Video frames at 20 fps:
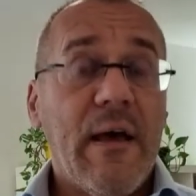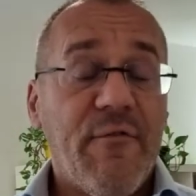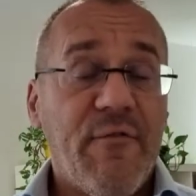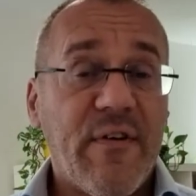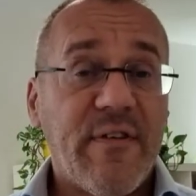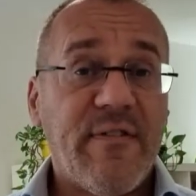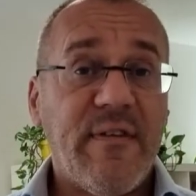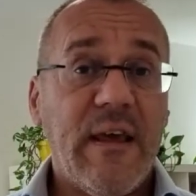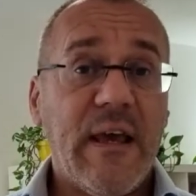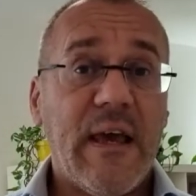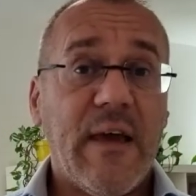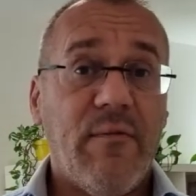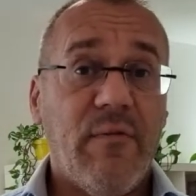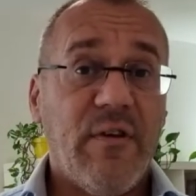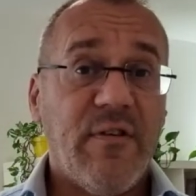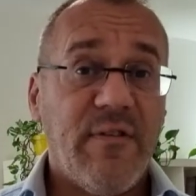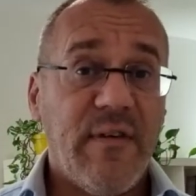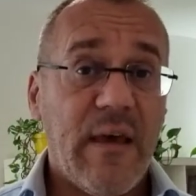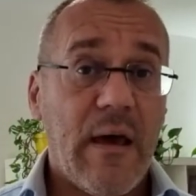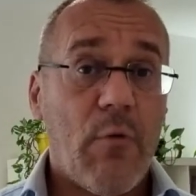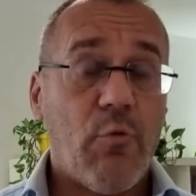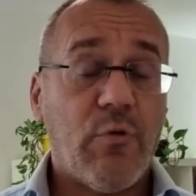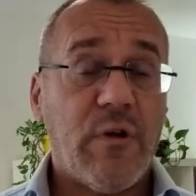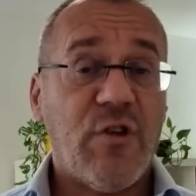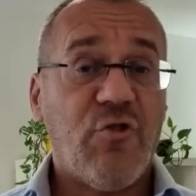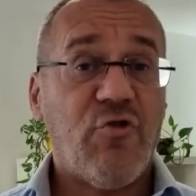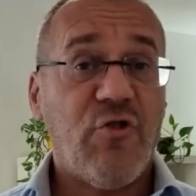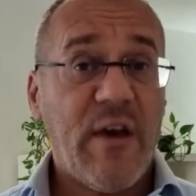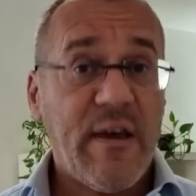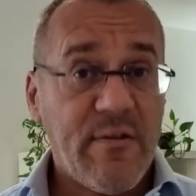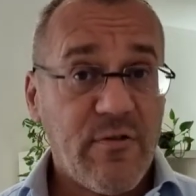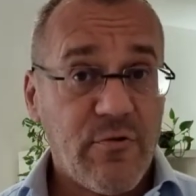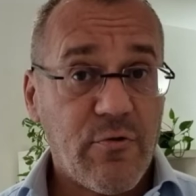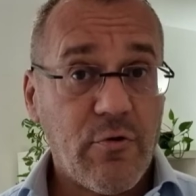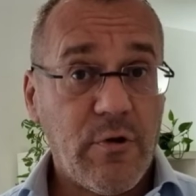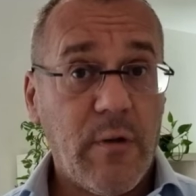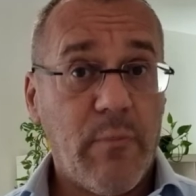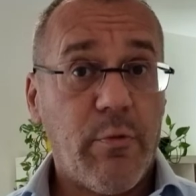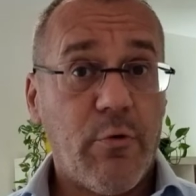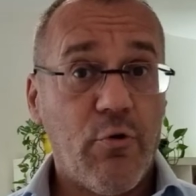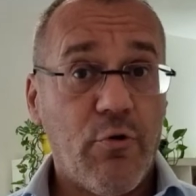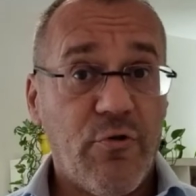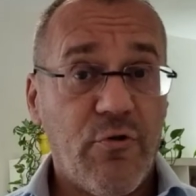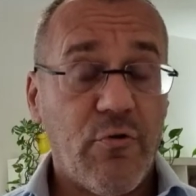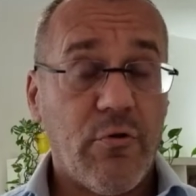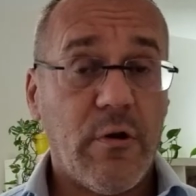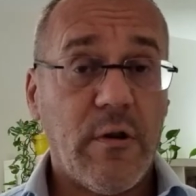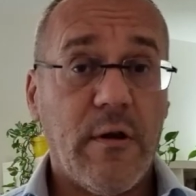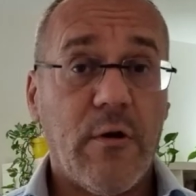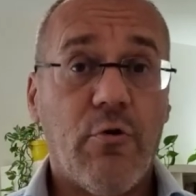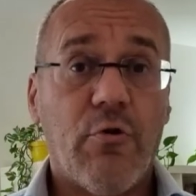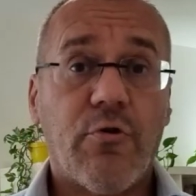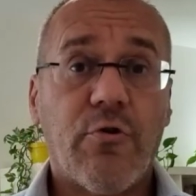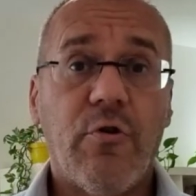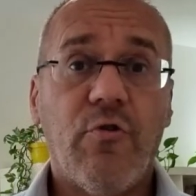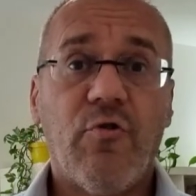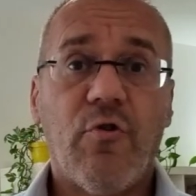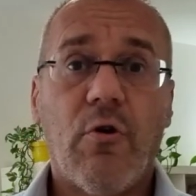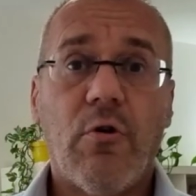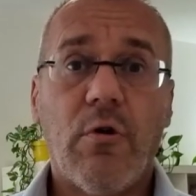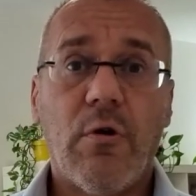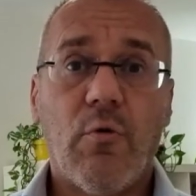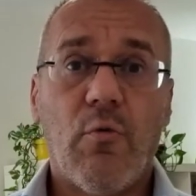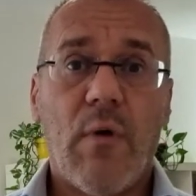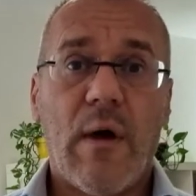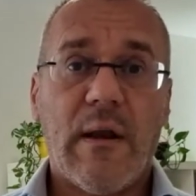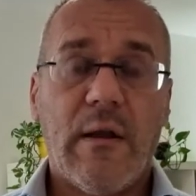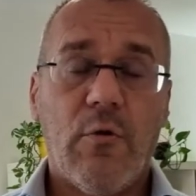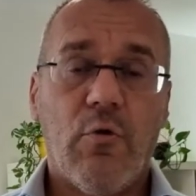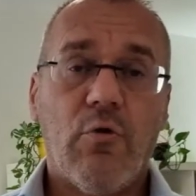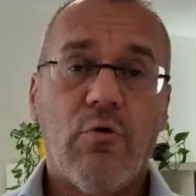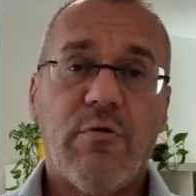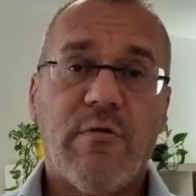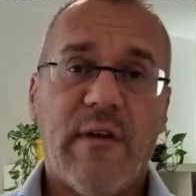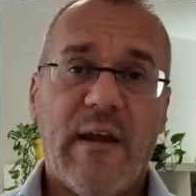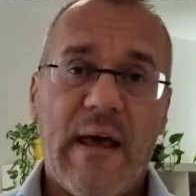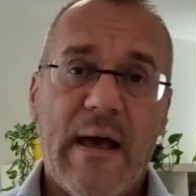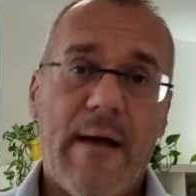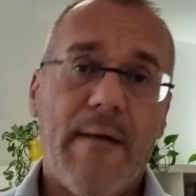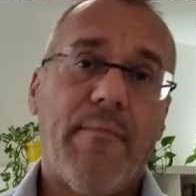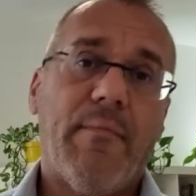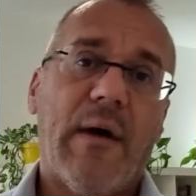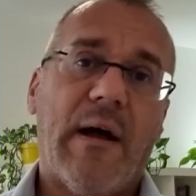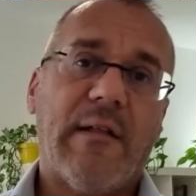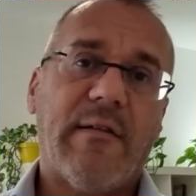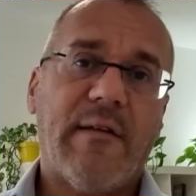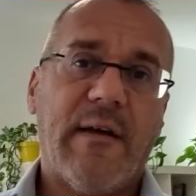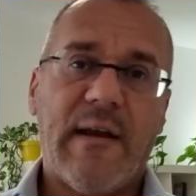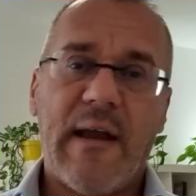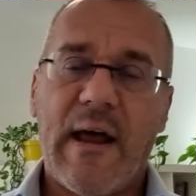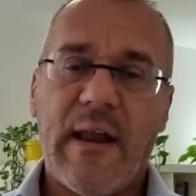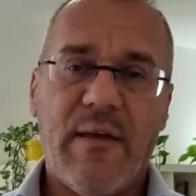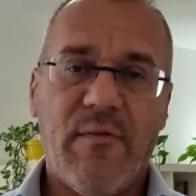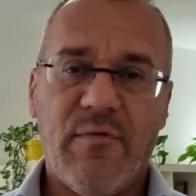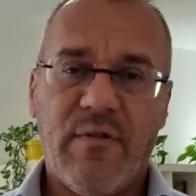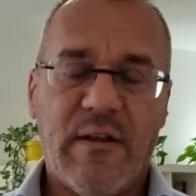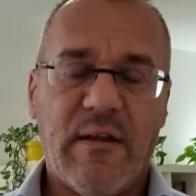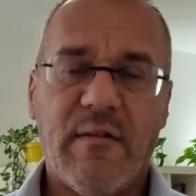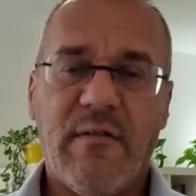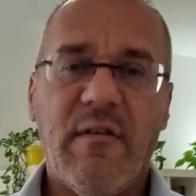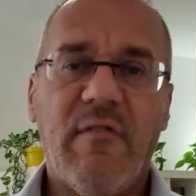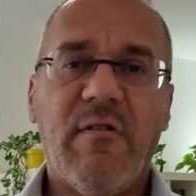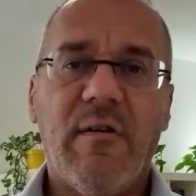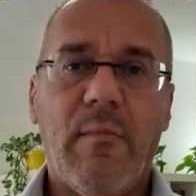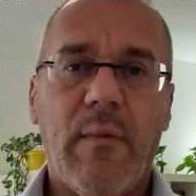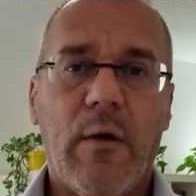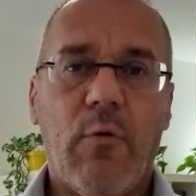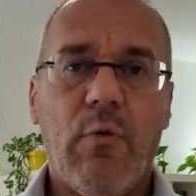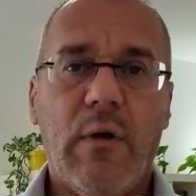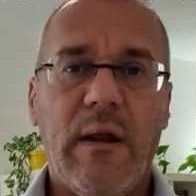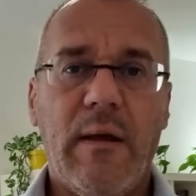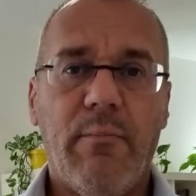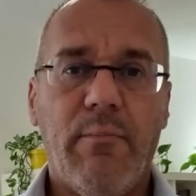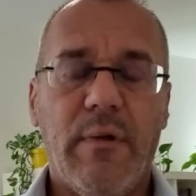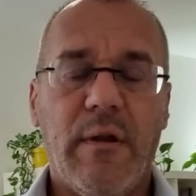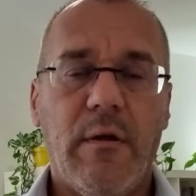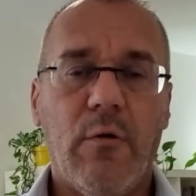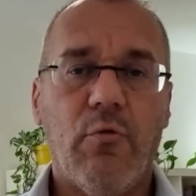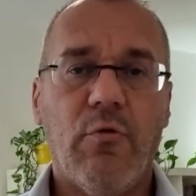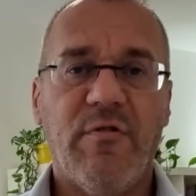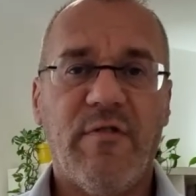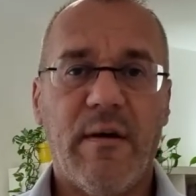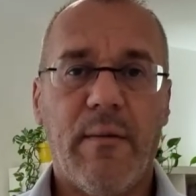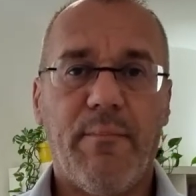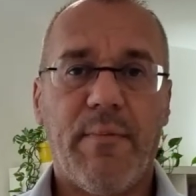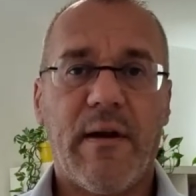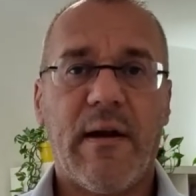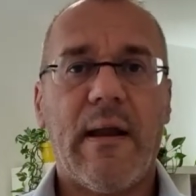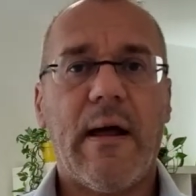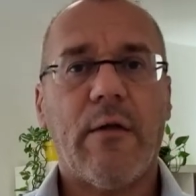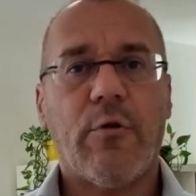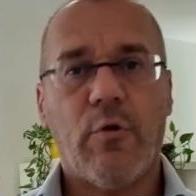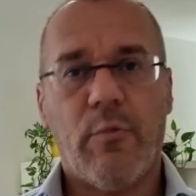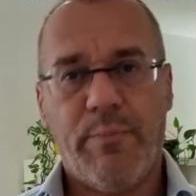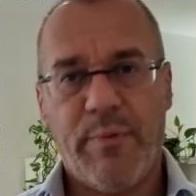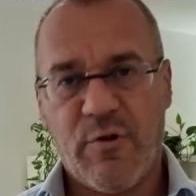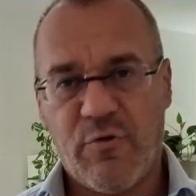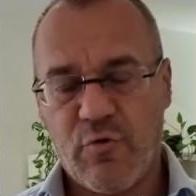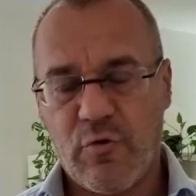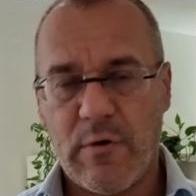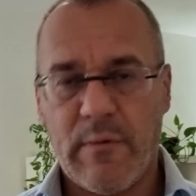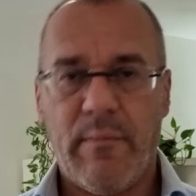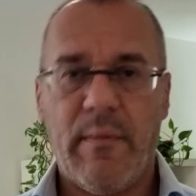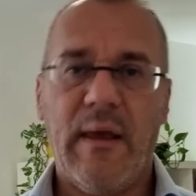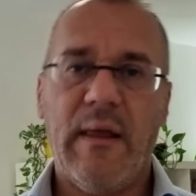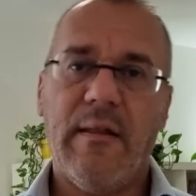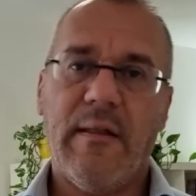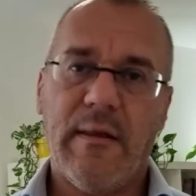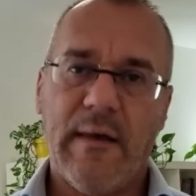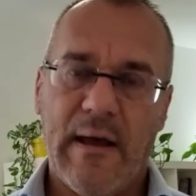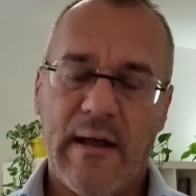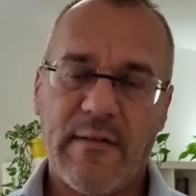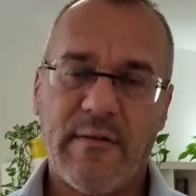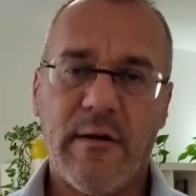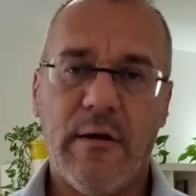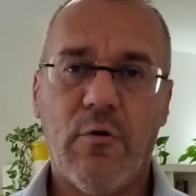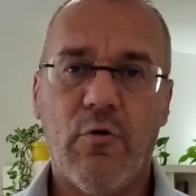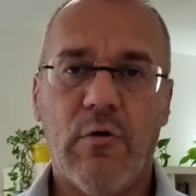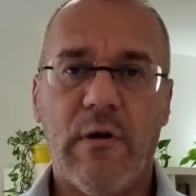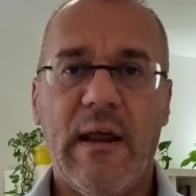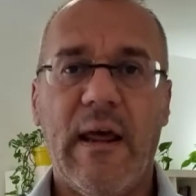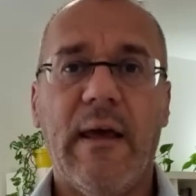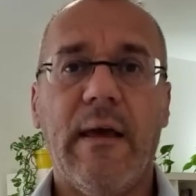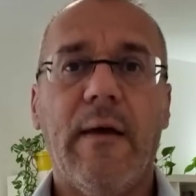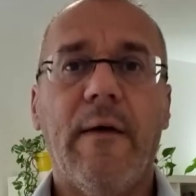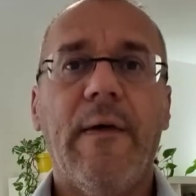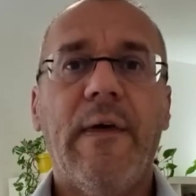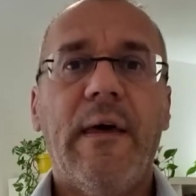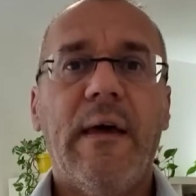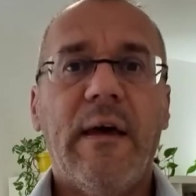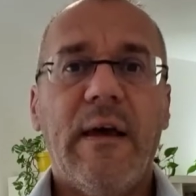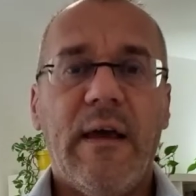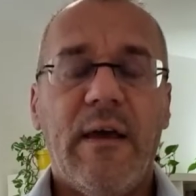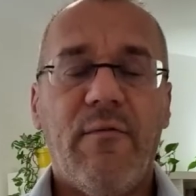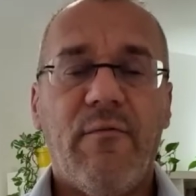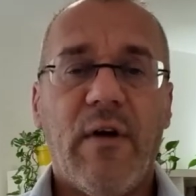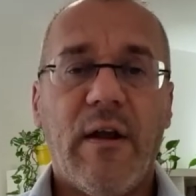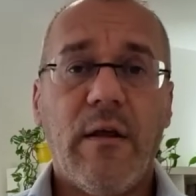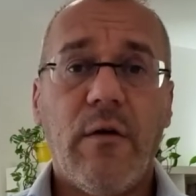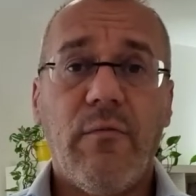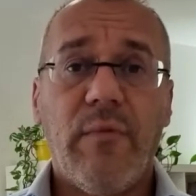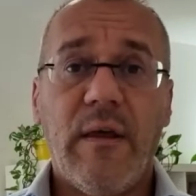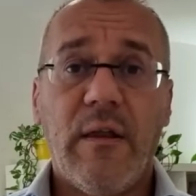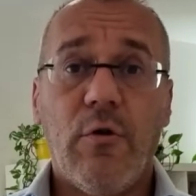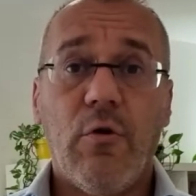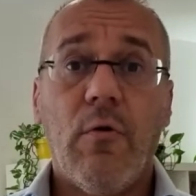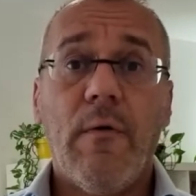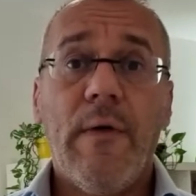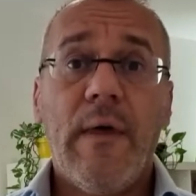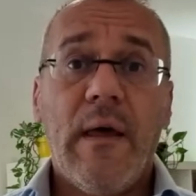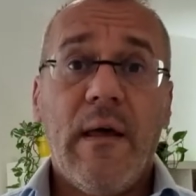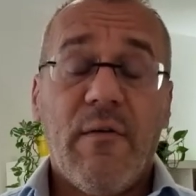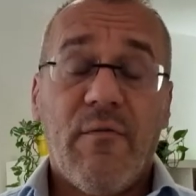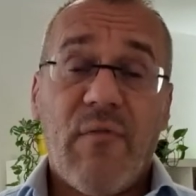fa sì che vi sia un eccesso di produzione di cortisolo, il quale oltre a alterare tantissimi equilibri di cui si è parlato personalmente e altri colleghi in vari video,